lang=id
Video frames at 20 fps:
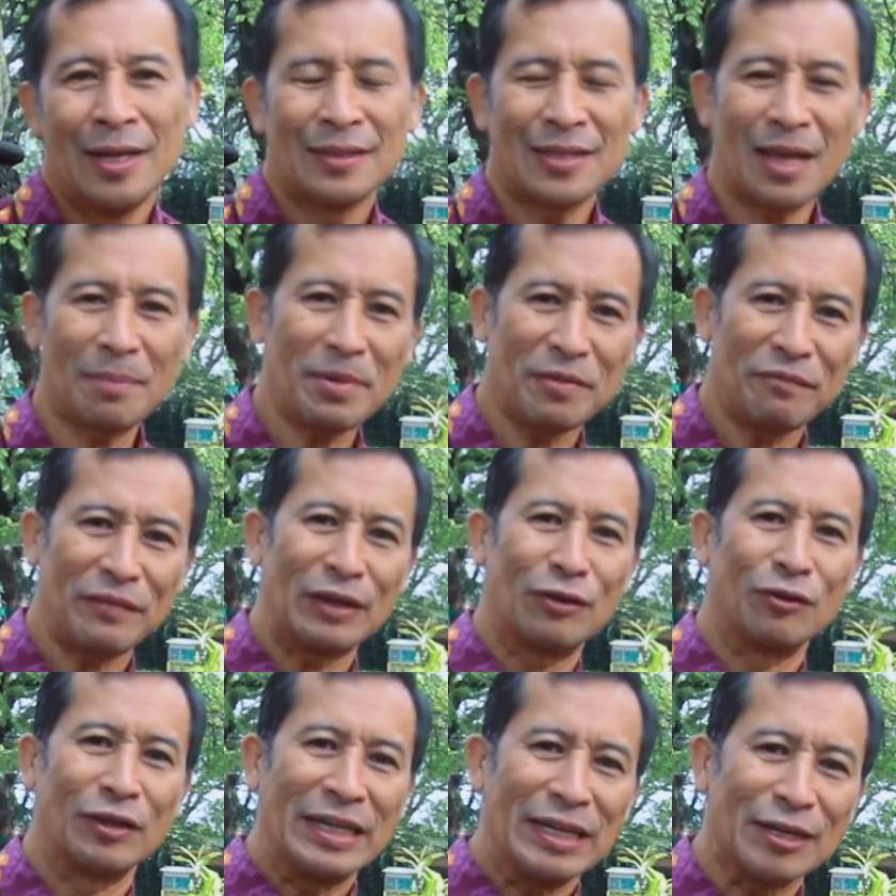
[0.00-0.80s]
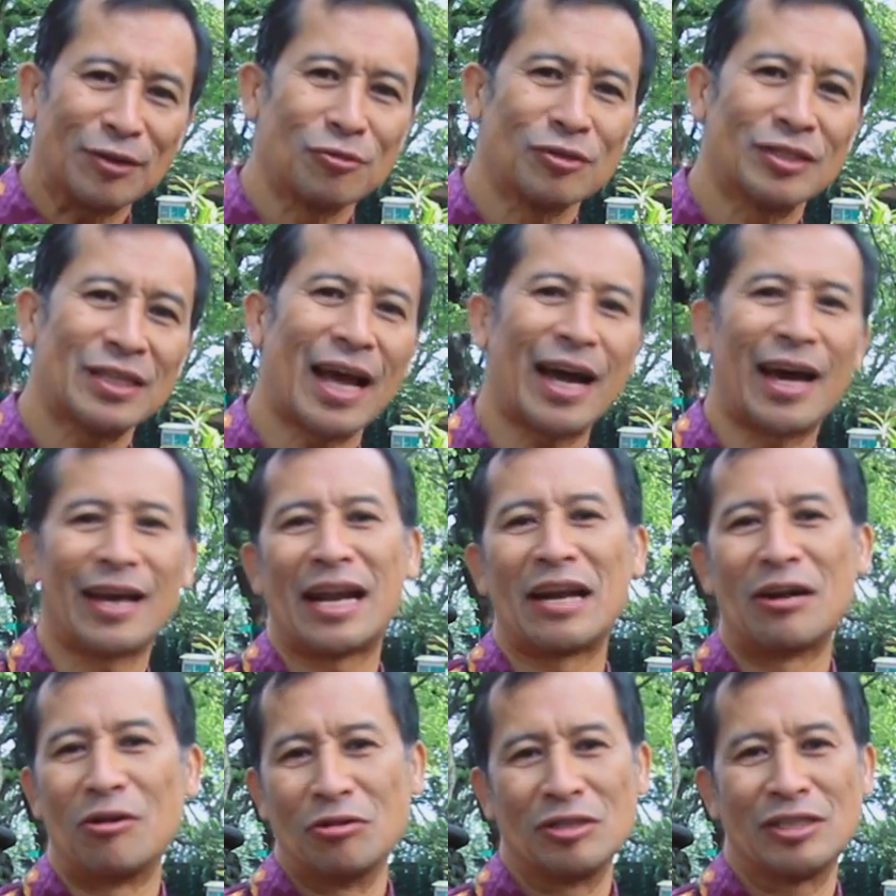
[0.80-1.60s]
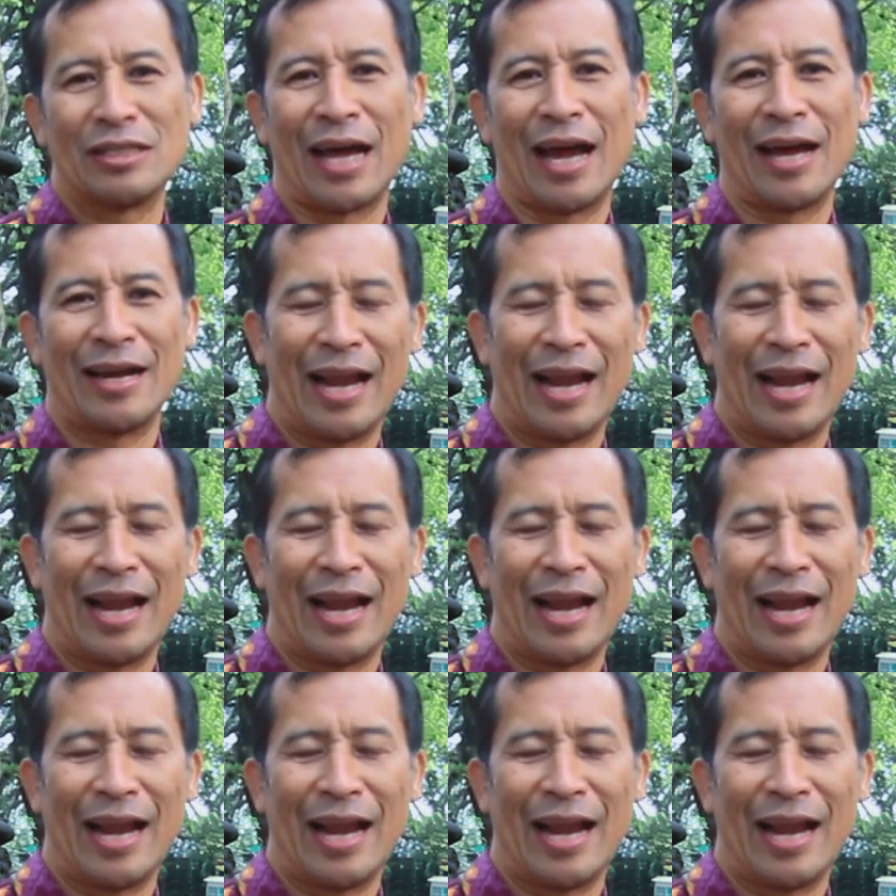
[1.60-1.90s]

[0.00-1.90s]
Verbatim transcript: Tapi figur ini rusak karena dosa.